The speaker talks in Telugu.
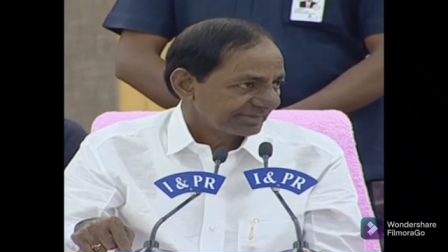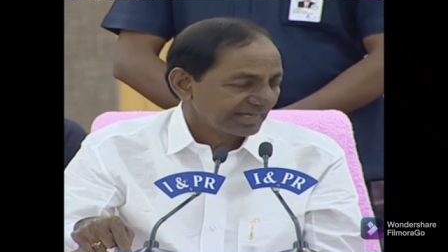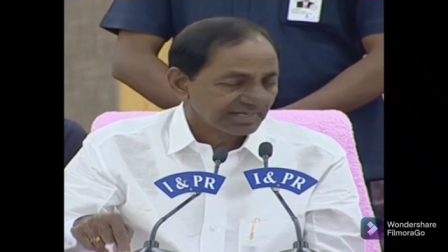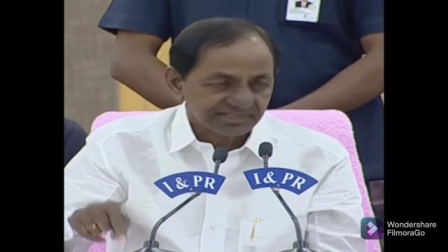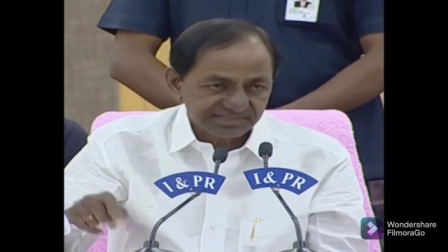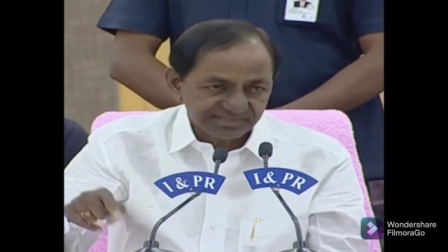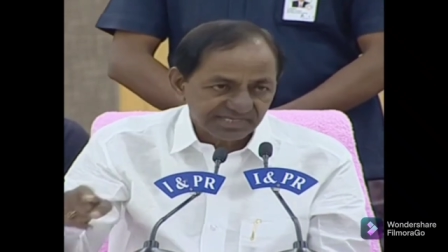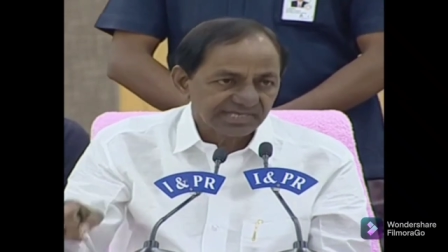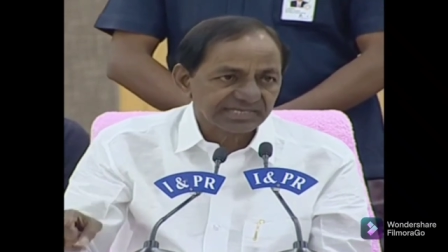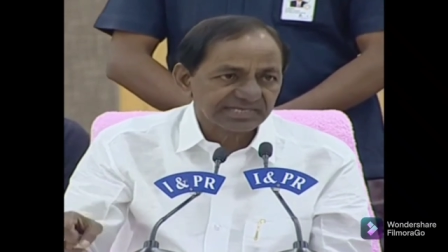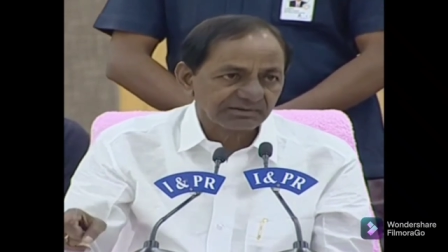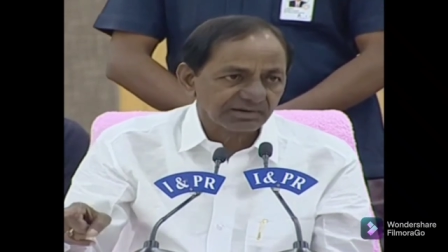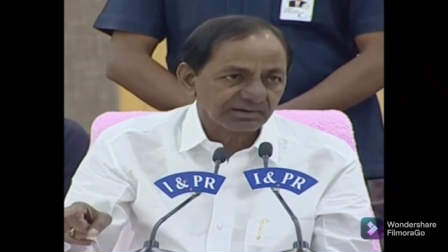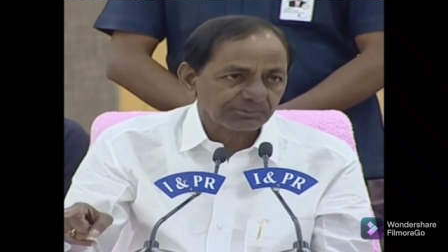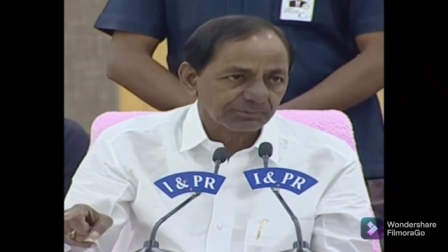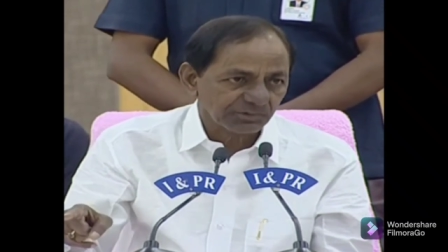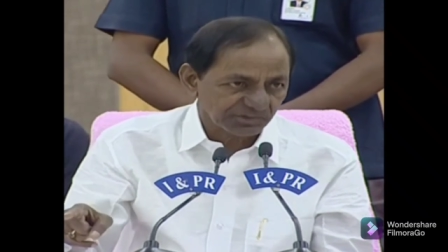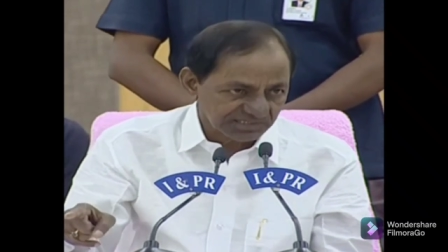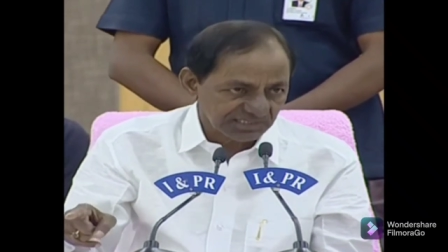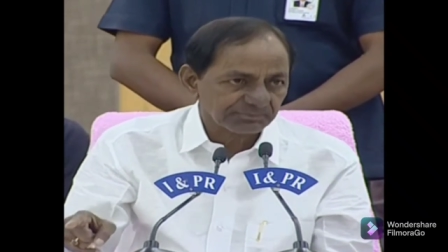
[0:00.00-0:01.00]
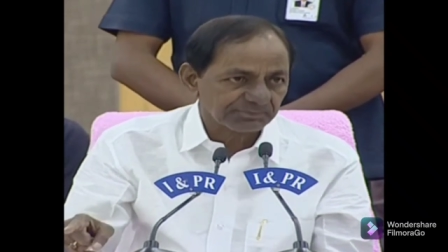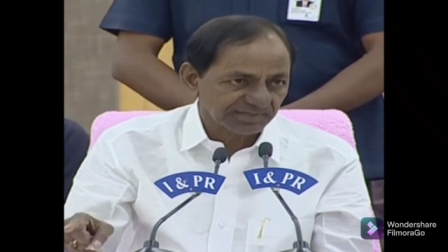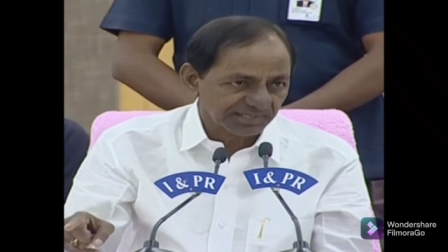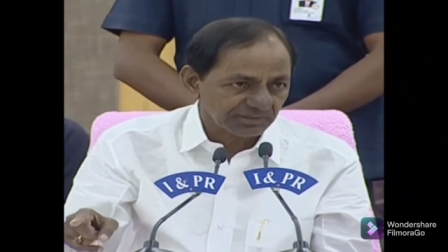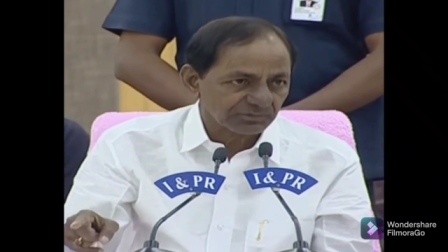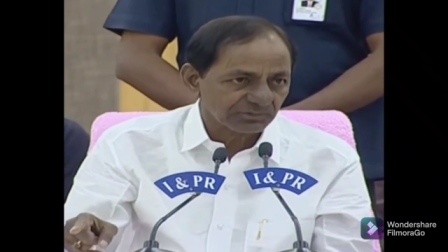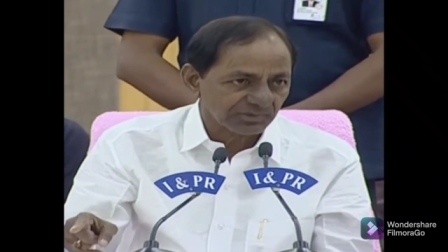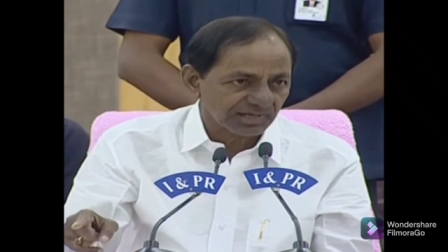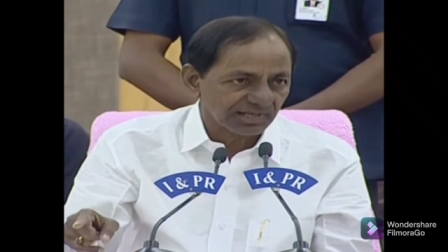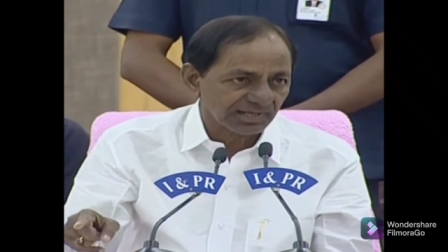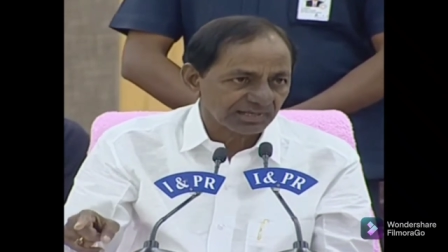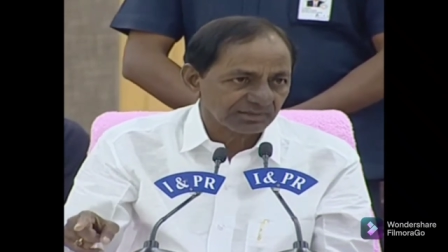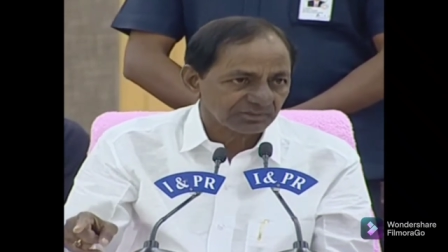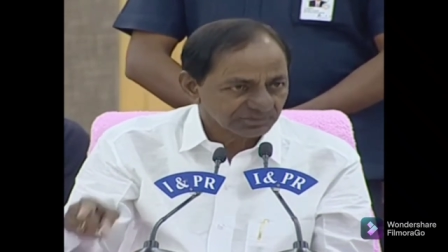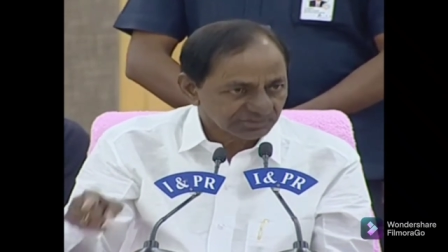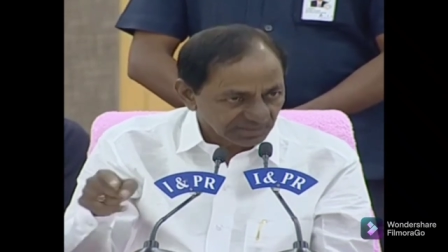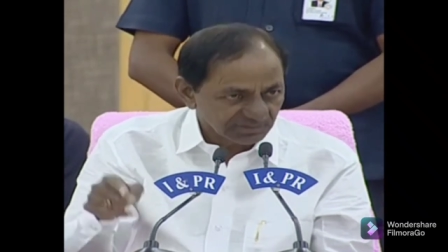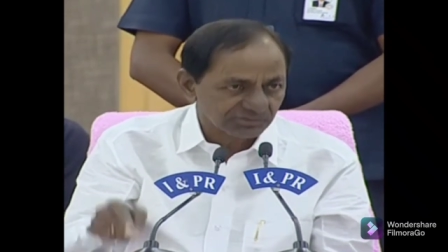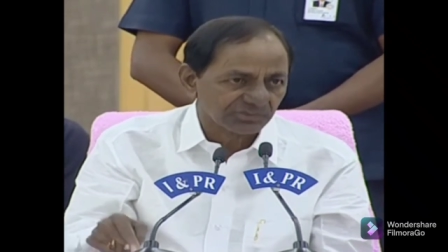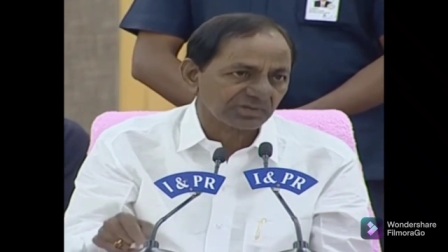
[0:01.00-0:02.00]
దాన్ని స్టేట్ లెవెల్ పోస్టులను పెట్టకుండా
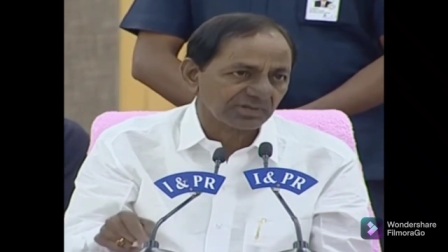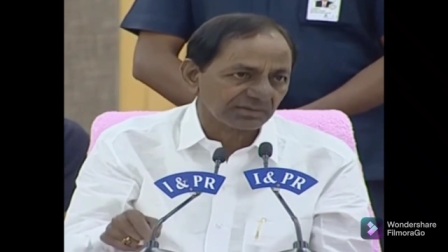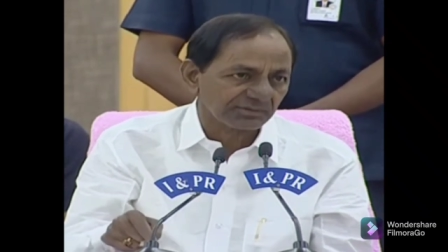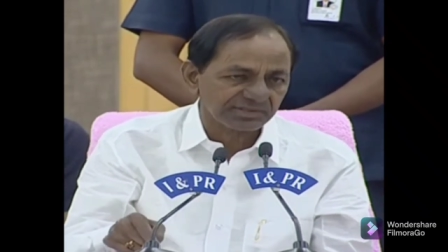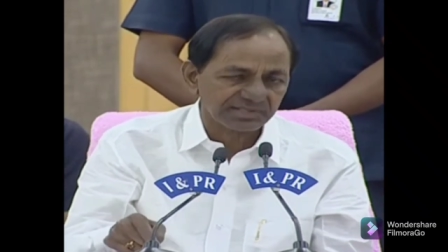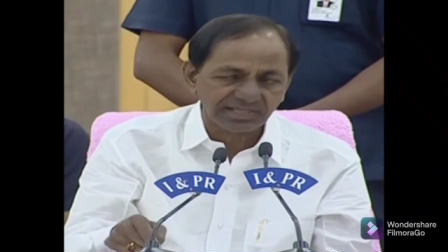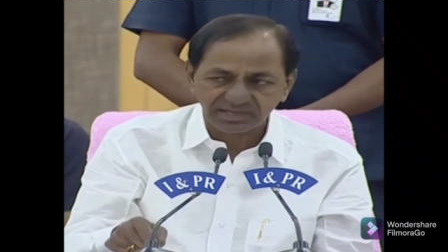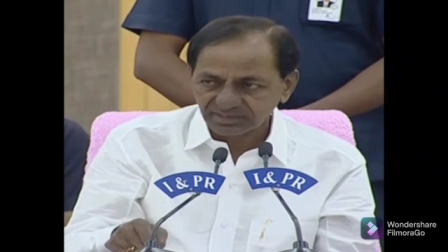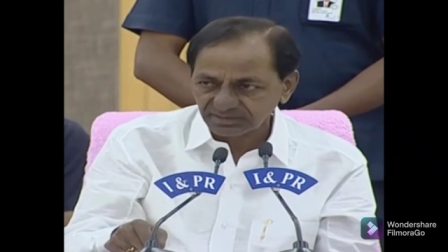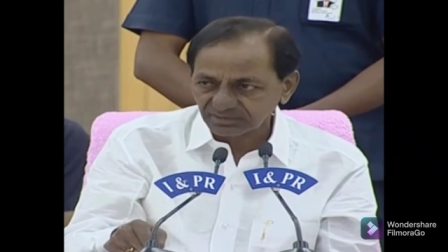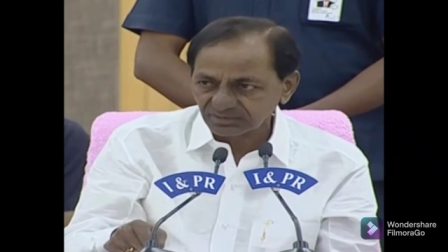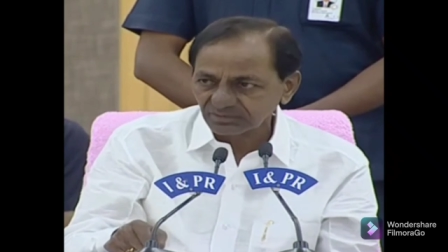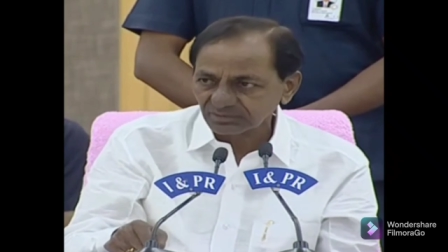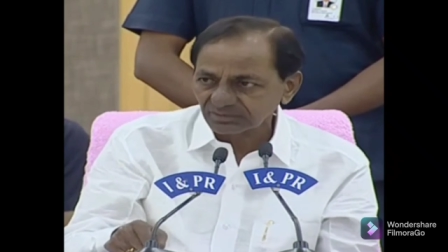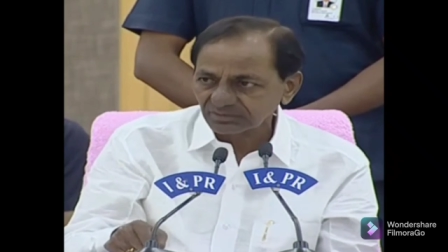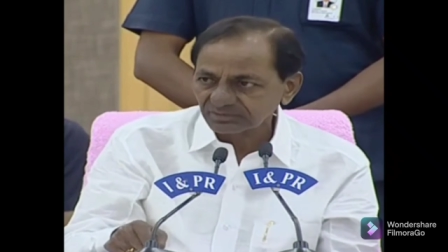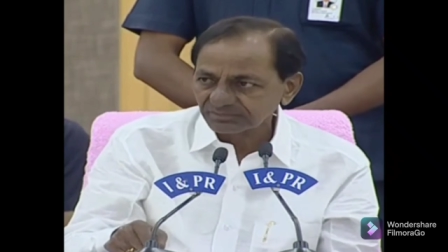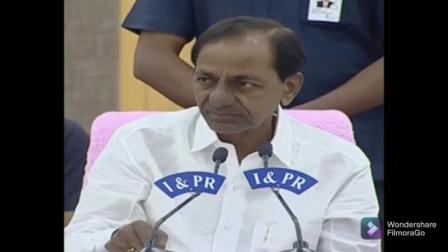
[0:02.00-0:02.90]
నూతన జోనల్ విధానంలో